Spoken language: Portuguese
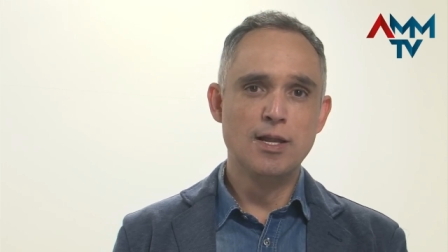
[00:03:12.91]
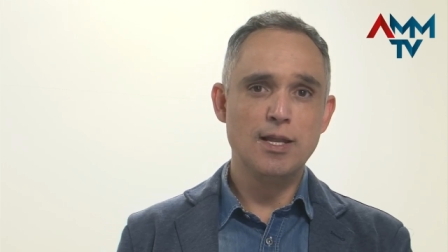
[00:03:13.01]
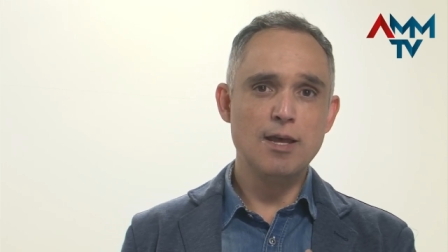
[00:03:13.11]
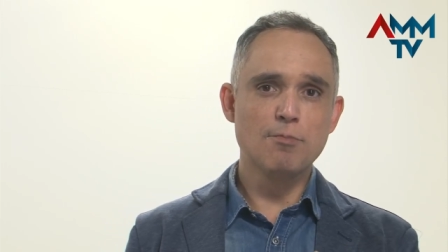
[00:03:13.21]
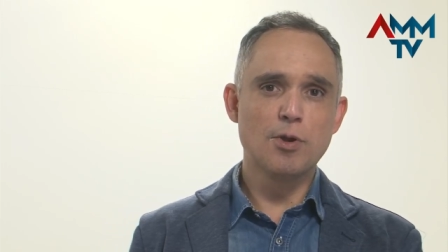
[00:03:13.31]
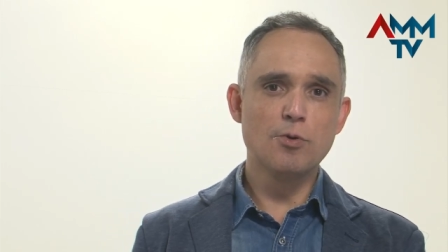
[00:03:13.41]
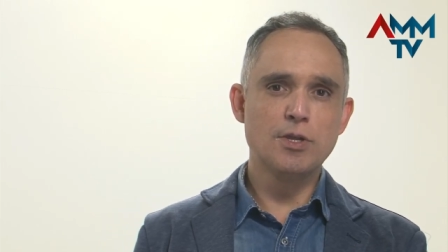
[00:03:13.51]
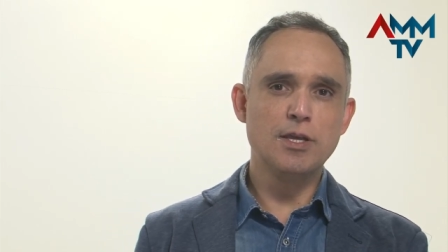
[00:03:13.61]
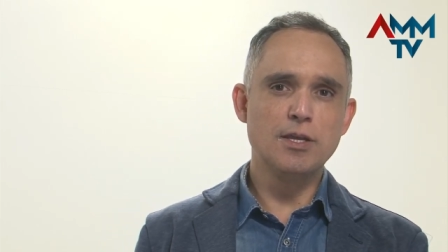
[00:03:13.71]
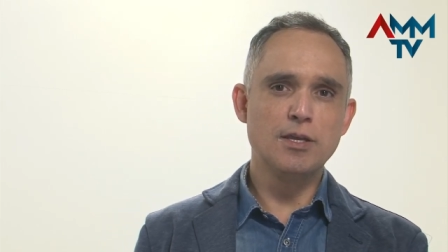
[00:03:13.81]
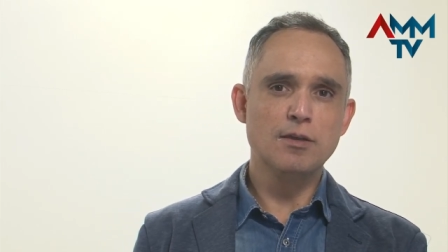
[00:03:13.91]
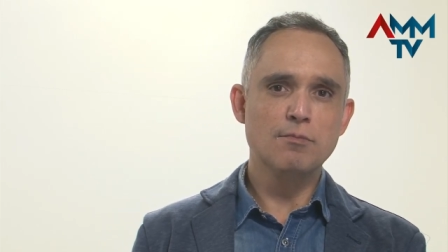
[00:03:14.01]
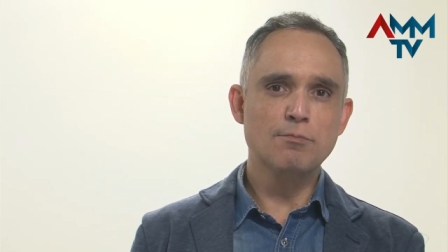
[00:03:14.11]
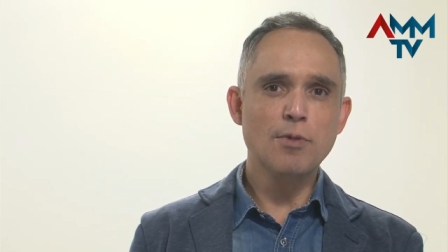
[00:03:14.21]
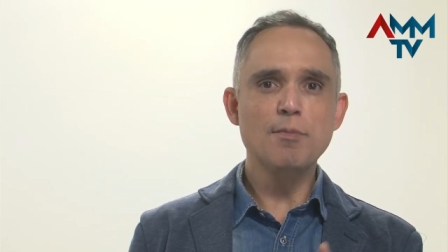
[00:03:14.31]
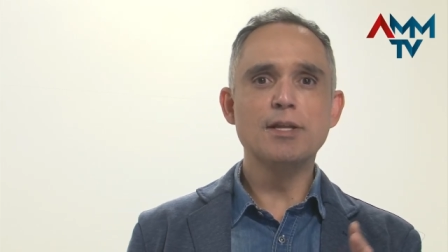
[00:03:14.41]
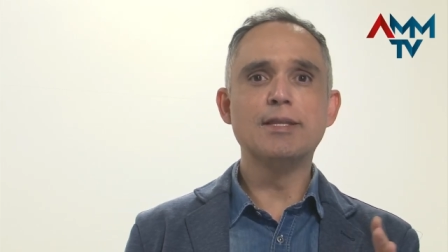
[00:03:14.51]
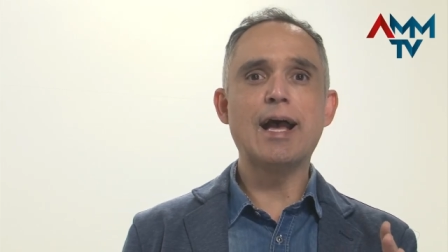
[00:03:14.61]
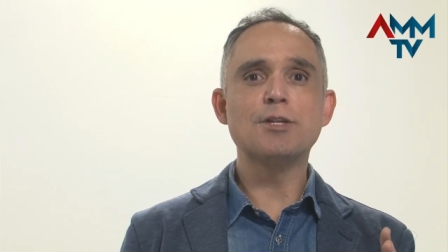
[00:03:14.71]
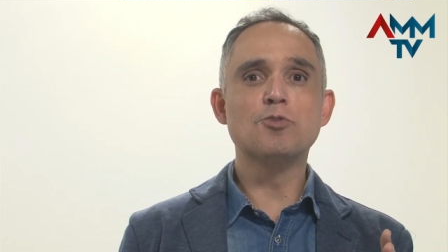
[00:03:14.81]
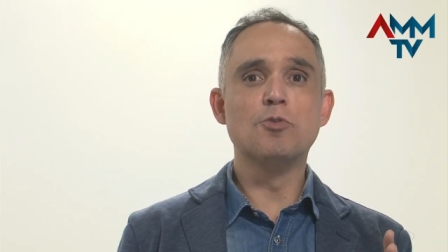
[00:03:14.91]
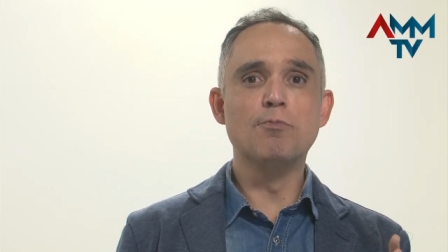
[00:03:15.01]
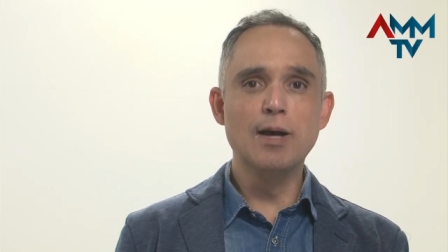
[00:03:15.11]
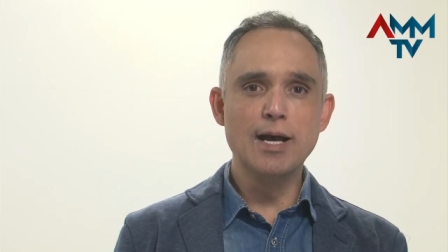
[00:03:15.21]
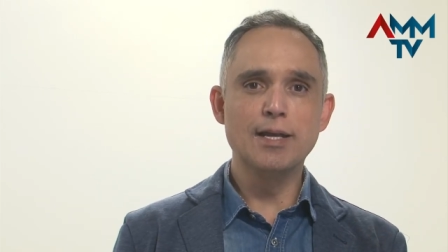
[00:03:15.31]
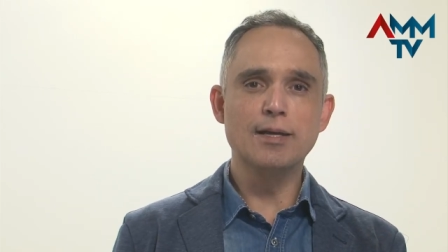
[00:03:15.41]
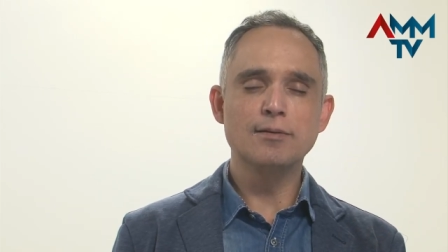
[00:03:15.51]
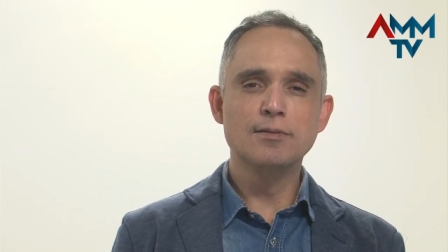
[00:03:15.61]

lembrou que mobilidade urbana